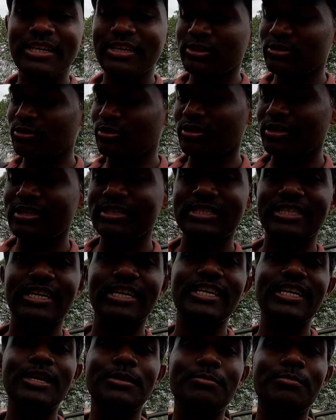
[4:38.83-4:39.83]
பார்த்தீங்கன்னு சொன்னால்
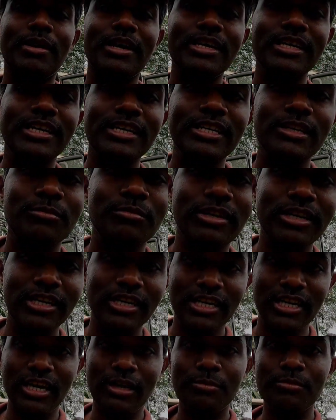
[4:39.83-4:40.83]
சரியாக பன்னெண்டு
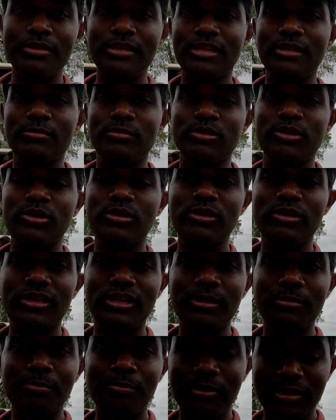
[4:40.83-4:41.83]
மணி நாற்பது நிமிஷம்
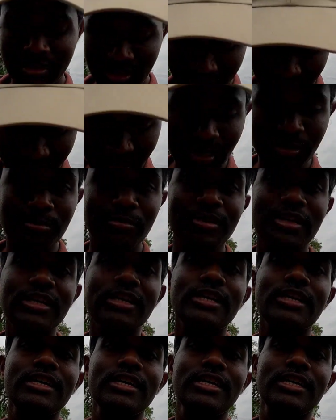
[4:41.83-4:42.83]
இப்போ தான் நம்ம
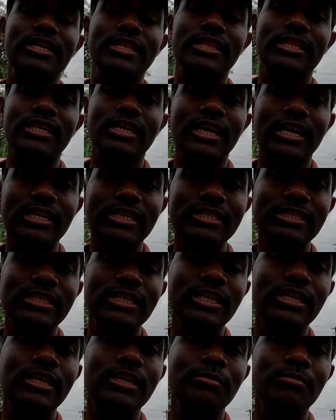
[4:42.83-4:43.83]
இந்த
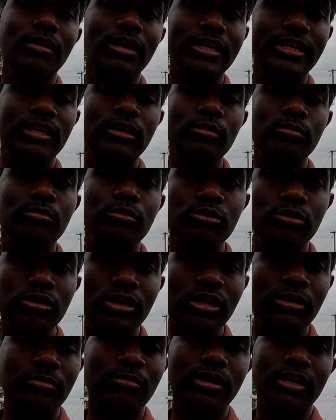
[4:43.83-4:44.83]
கடைசி மலைக்கும்
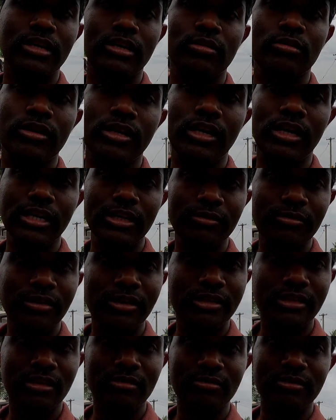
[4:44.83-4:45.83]
முந்தின மலையினுடைய
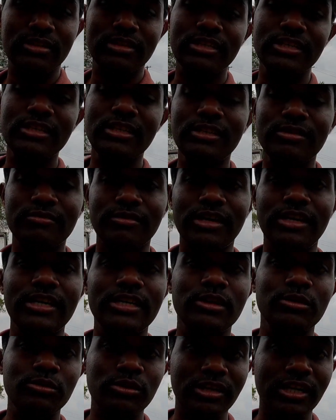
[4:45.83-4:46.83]
அடிவாரத்தில் வந்து
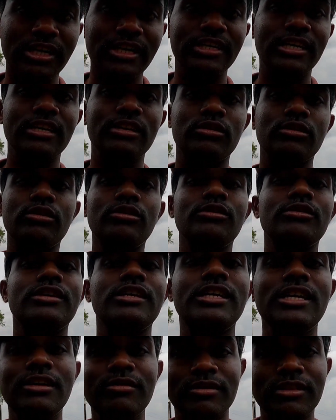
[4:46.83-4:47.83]
வண்டி விட்டு இறங்கியிருக்கோம்
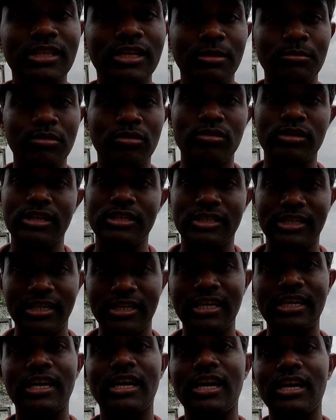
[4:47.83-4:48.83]
இனி வந்து நம்மளுடைய
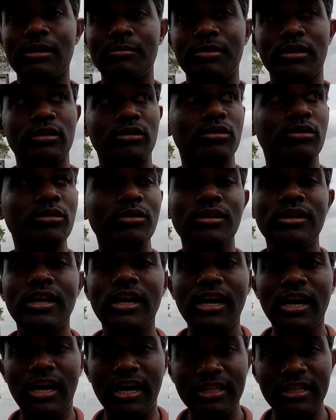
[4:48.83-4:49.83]
ட்ரெக்கிங் ஆரம்பிக்கணும்
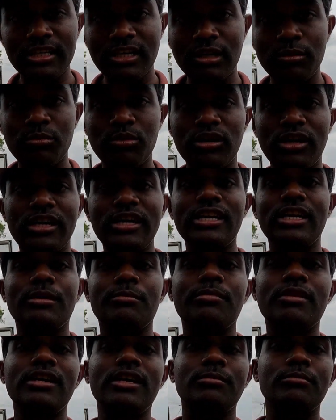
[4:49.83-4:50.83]
அதுக்கு முன்னாடி
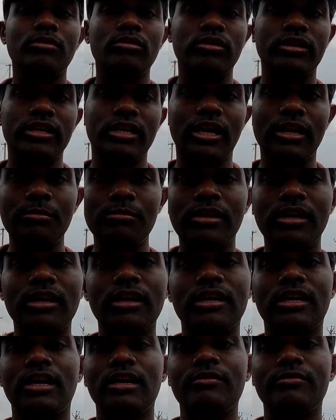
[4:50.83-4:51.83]
நம்ம நம்மளுடைய
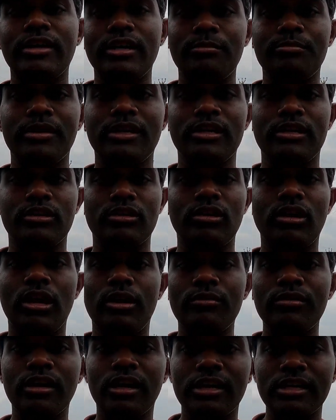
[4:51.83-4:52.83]
நண்பர்களுக்காக வெயிட்
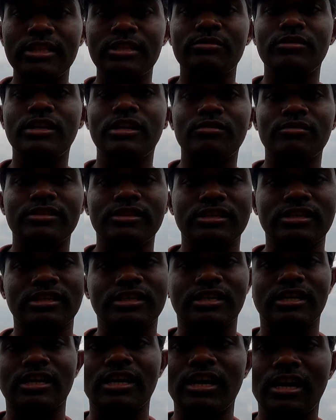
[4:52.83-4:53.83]
பண்ணிகிட்ருக்கோம் அவங்க அடுத்த வண்டியில்
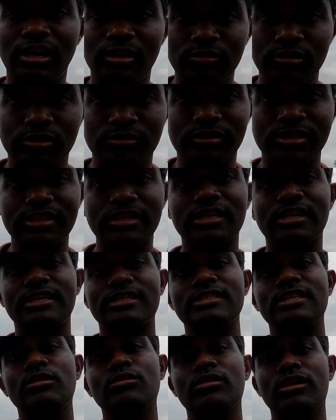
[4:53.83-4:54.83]
வந்துட்டு இருக்காங்க அவங்க வந்த
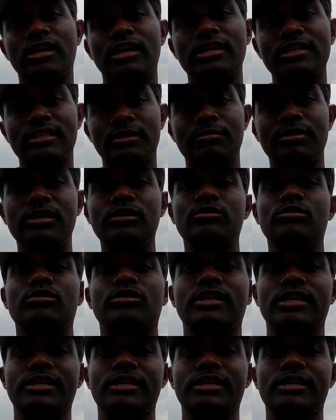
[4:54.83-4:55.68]
கடைசியில் உங்களுக்கு அடுத்த அப்டேட்